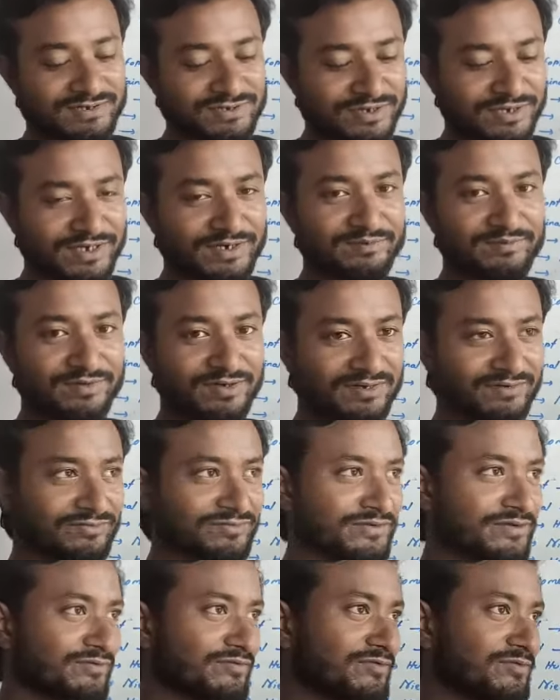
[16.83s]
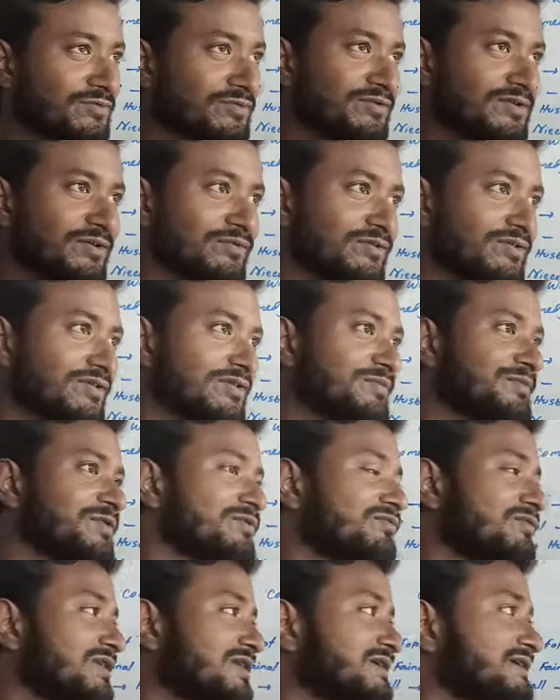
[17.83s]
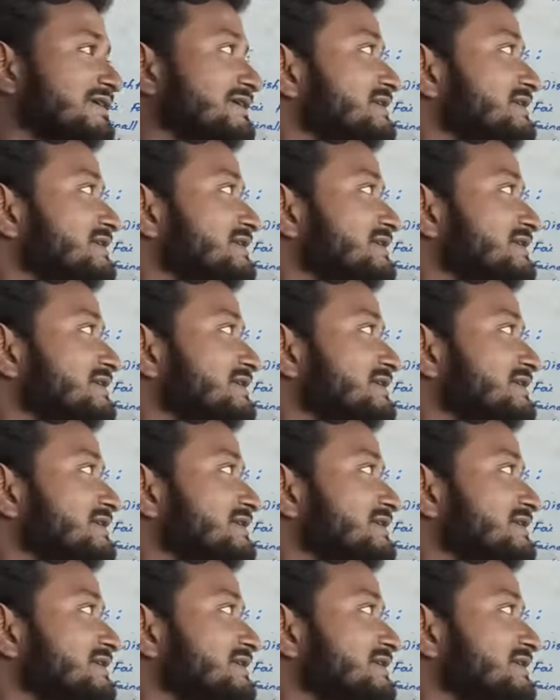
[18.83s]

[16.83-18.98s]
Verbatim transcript: সংক্ষিপ্ত আলোচনা করব দ্য ওয়ে অফ দ্য ওয়ার্ল্ড